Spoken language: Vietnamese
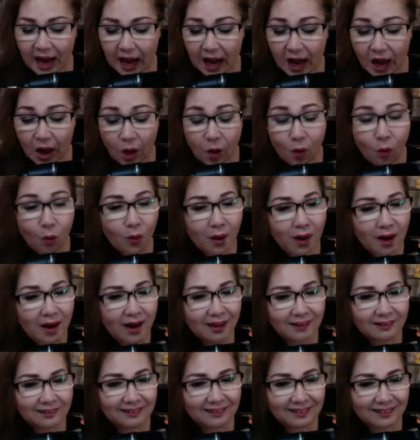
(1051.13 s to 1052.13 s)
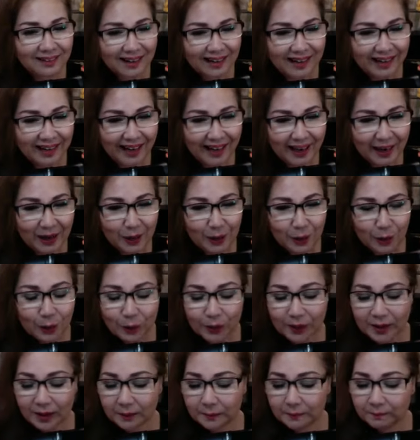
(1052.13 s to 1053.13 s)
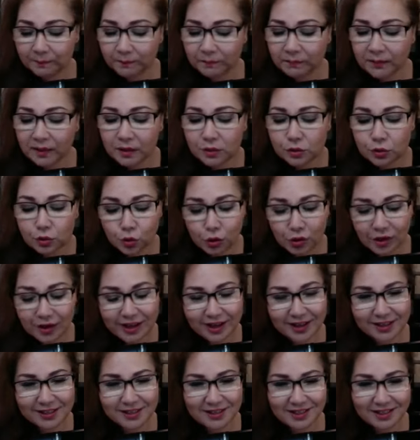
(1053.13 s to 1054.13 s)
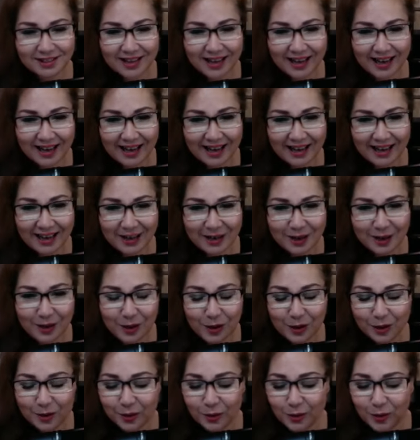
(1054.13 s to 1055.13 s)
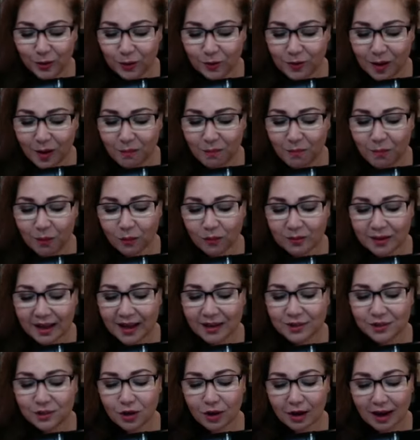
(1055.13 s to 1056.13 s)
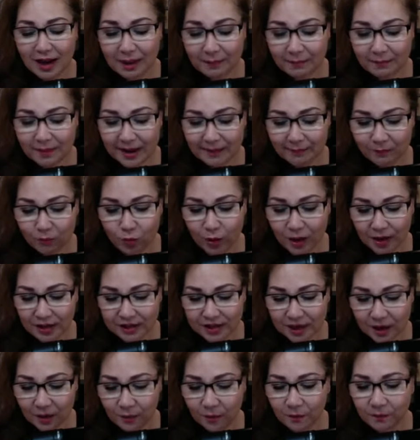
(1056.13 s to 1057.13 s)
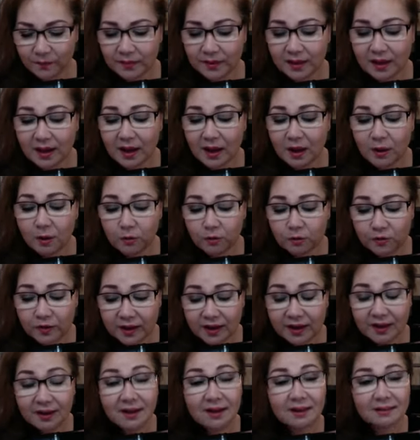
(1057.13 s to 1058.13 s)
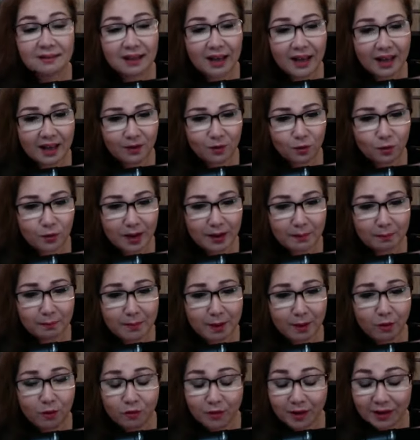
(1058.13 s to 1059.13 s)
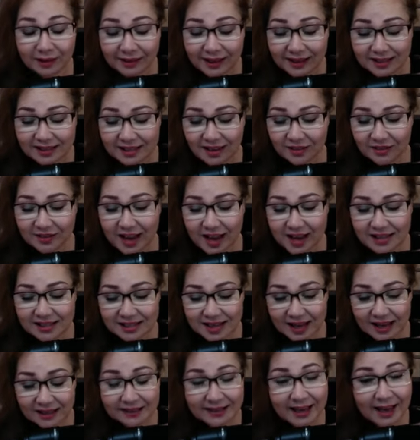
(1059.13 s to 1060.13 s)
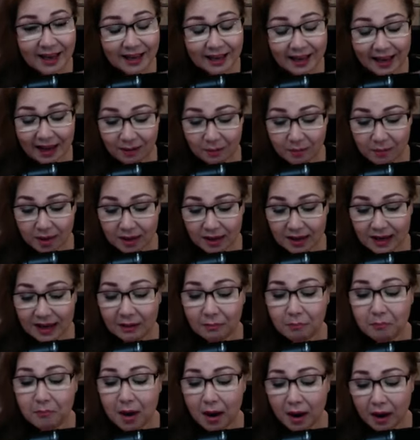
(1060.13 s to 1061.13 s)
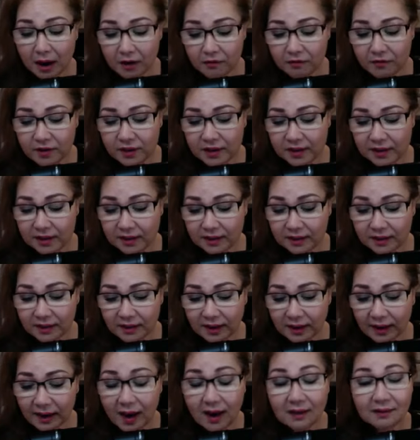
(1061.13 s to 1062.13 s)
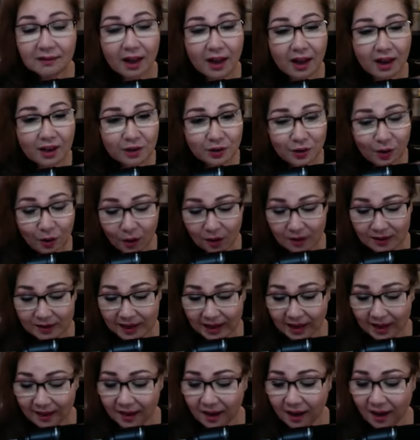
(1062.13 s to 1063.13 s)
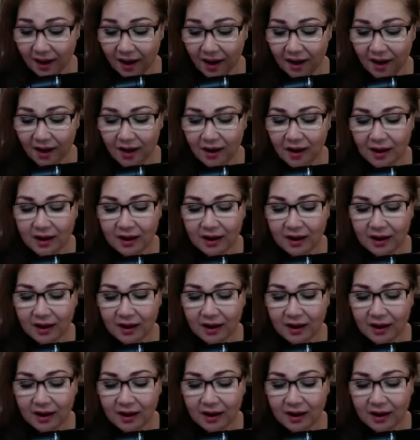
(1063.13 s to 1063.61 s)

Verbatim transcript: hầu hết là hyaluronic xuất hiện trên da, chúng đóng một vai trò làm đẹp quan trọng. Vì cơ thể của em bé, biết tại sao da săn chắc căng mịn là bởi vì cơ thể nhỏ nhắn đó